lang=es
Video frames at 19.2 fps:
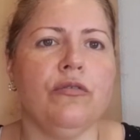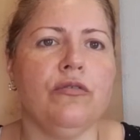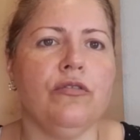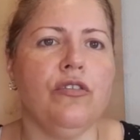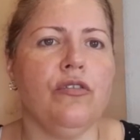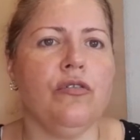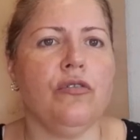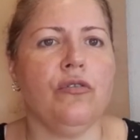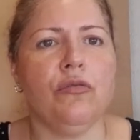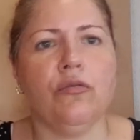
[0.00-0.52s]

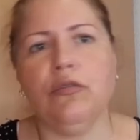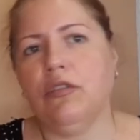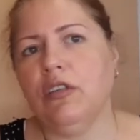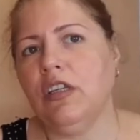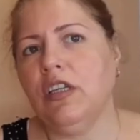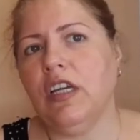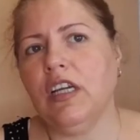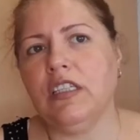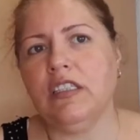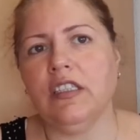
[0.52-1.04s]
No
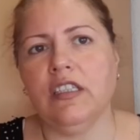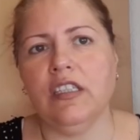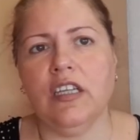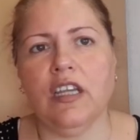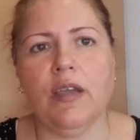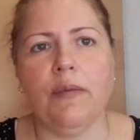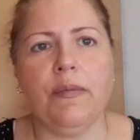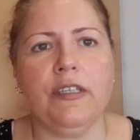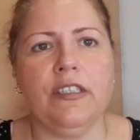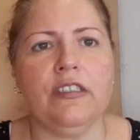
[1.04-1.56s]
tiene casi ni
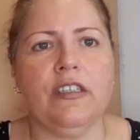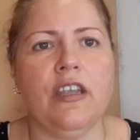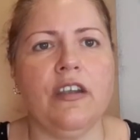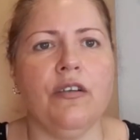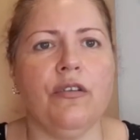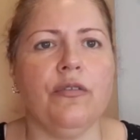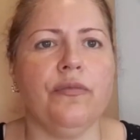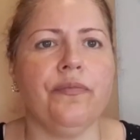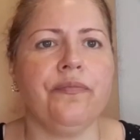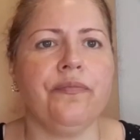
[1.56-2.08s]
que pensarlo.